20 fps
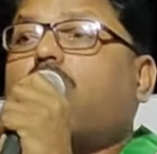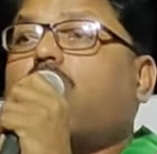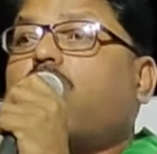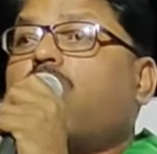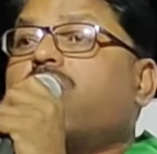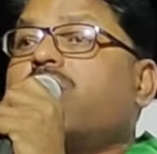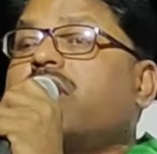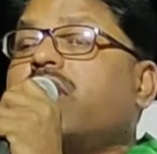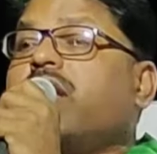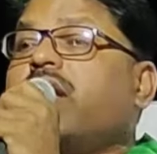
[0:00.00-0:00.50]

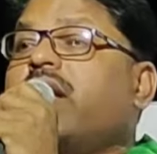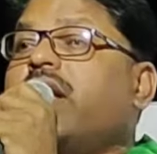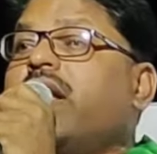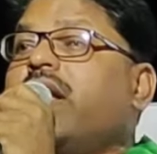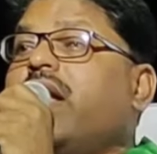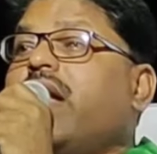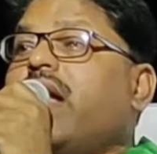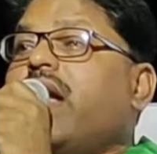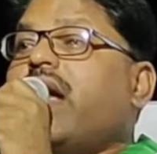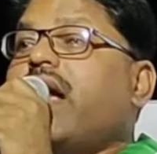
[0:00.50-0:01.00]
তখন তিনি
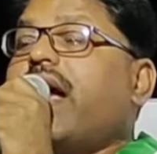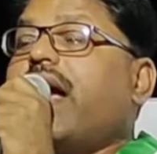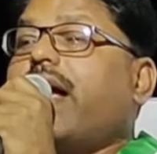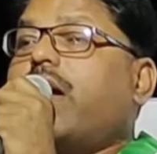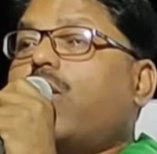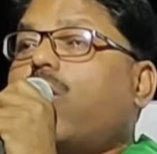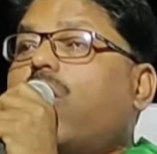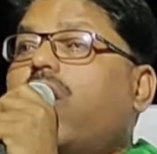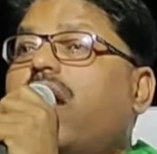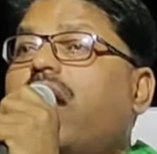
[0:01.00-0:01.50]
এই
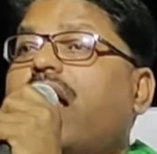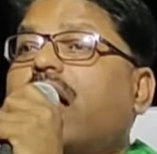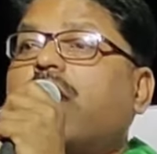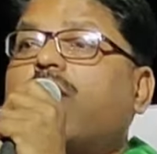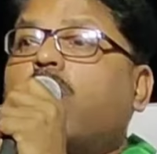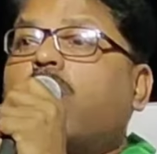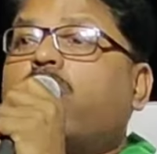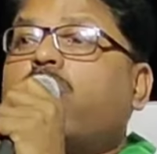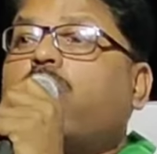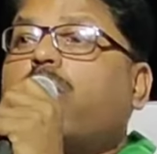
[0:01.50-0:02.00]
কল্যাণ
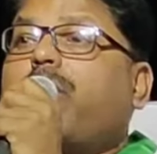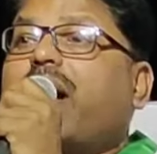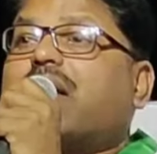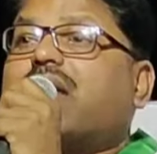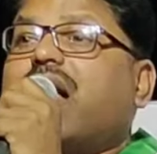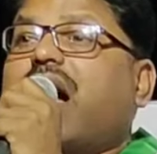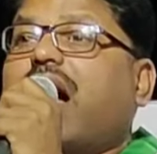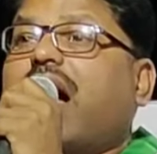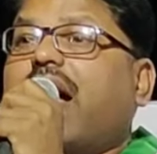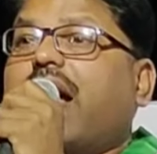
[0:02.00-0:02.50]

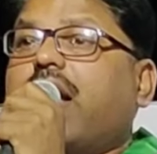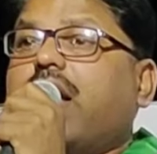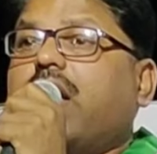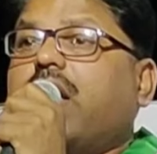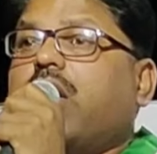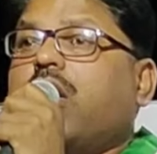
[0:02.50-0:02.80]
বন্দ্যোপাধ্যায়